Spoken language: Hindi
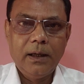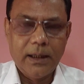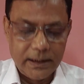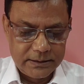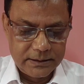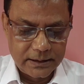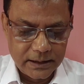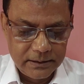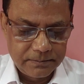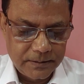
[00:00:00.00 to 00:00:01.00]
आज
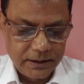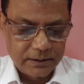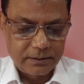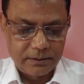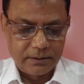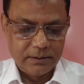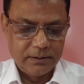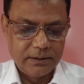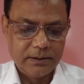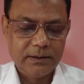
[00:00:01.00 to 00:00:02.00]
गालिब की एक
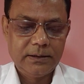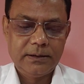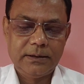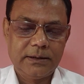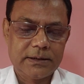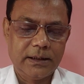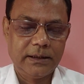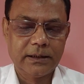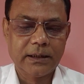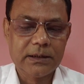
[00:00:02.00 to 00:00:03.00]
गज़ल
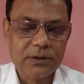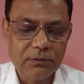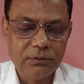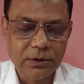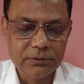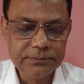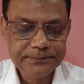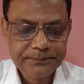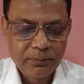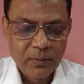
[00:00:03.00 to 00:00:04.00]
लेकर हाजिर हुआ हूँ
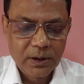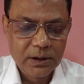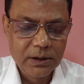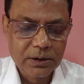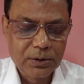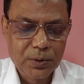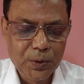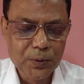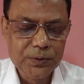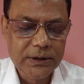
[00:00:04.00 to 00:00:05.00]
कि
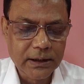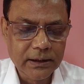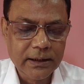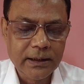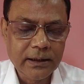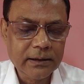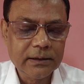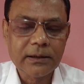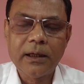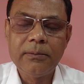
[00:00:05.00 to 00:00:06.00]
क्यों जल गया ना
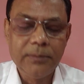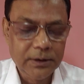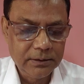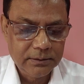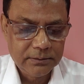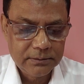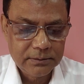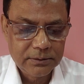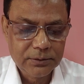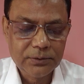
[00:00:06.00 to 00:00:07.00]
ताब
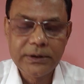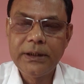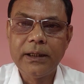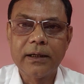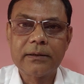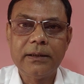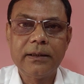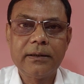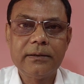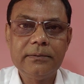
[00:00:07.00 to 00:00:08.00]
रुख यार
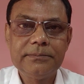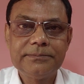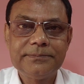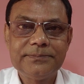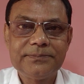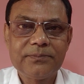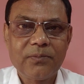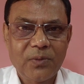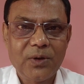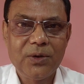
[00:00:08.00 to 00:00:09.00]
देख कर
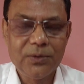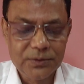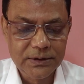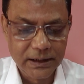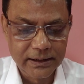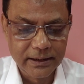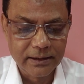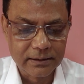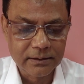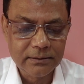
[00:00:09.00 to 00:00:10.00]
क्यों जल
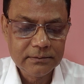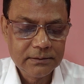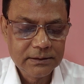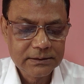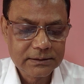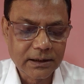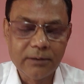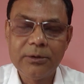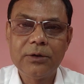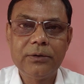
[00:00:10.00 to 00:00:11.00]
गया ना
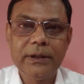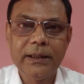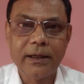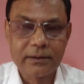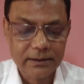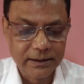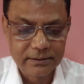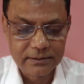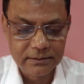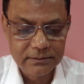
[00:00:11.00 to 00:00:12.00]
ताब रुख यार
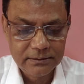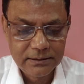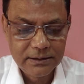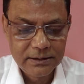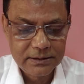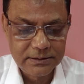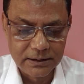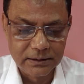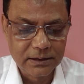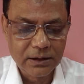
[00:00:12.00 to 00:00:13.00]
देख कर
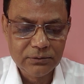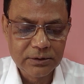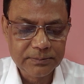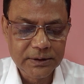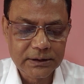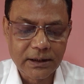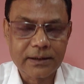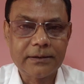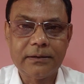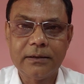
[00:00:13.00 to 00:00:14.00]
जलता हूँ अपनी
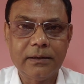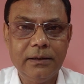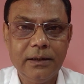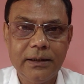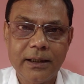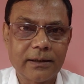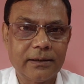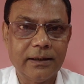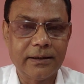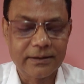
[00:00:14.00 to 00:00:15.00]
ताकत दीदार
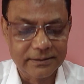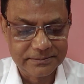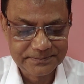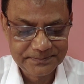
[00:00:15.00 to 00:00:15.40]
देख कर